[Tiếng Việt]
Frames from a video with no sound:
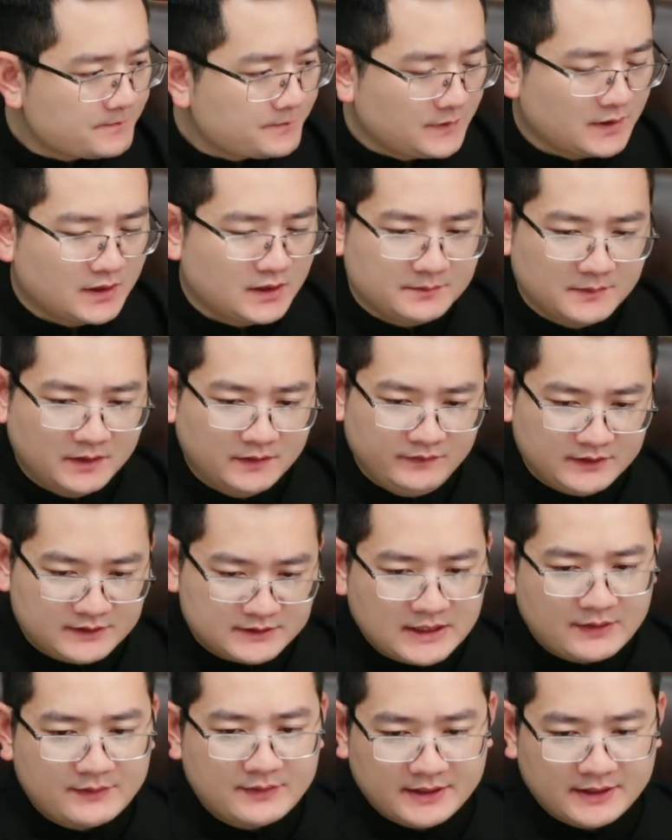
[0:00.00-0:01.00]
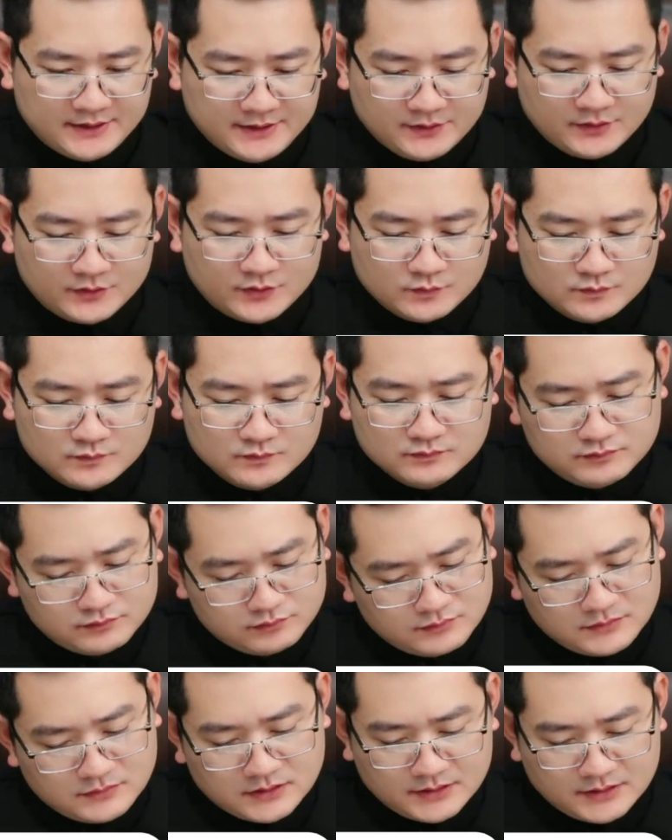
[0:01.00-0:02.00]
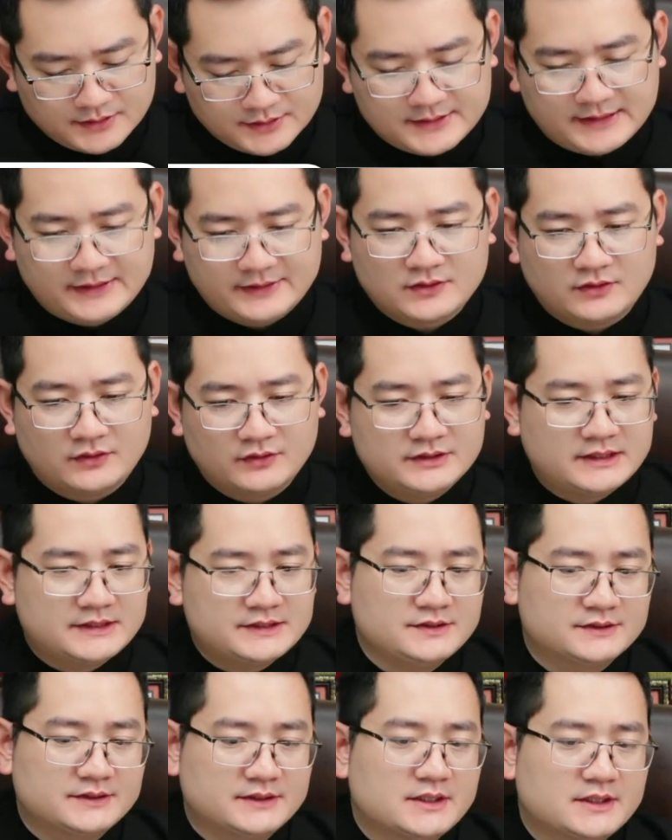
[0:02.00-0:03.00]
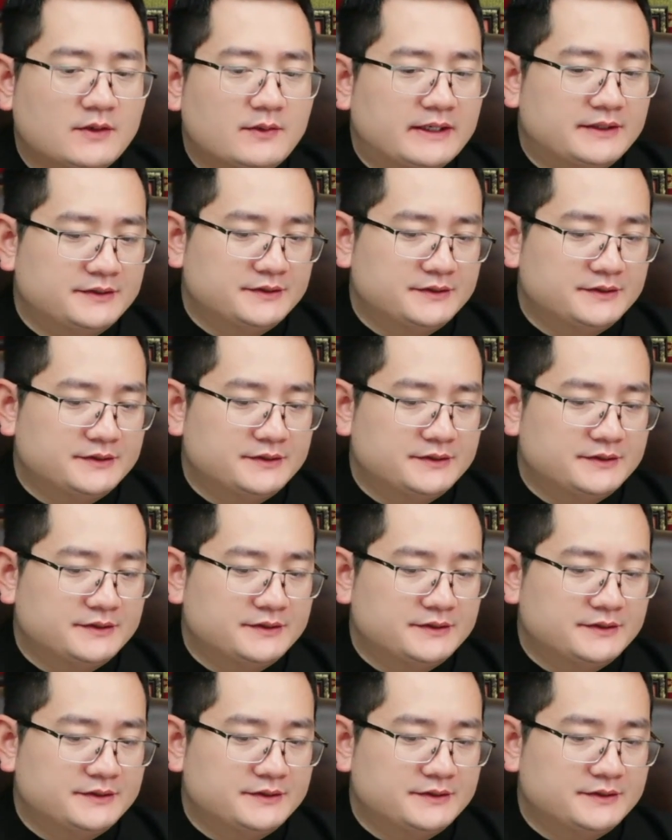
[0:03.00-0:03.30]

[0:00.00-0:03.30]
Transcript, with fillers: Đấy, bởi vì cái sao này thì nó cũng sẽ có những cái sự tác động ảnh